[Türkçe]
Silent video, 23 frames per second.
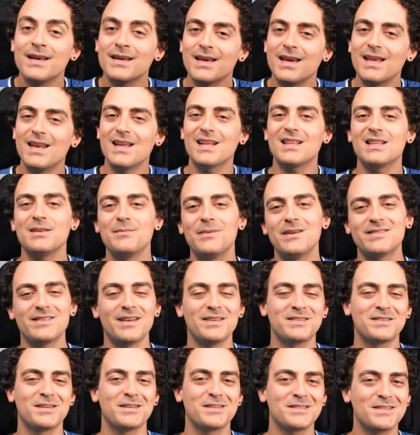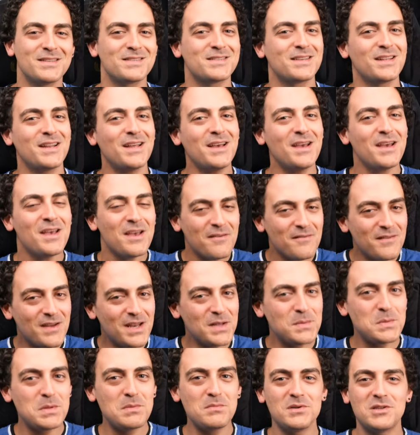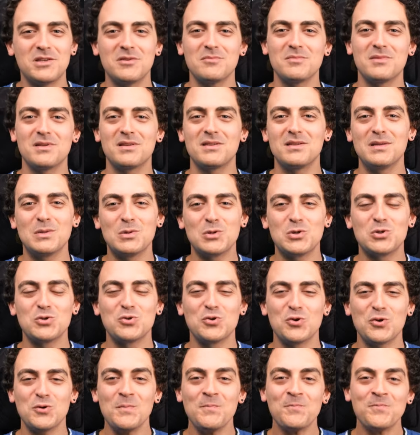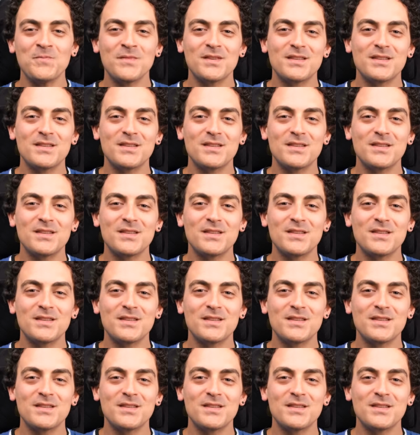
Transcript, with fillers: gerekli mesajları sizlere verebilmişimdir diye düşünüyorum.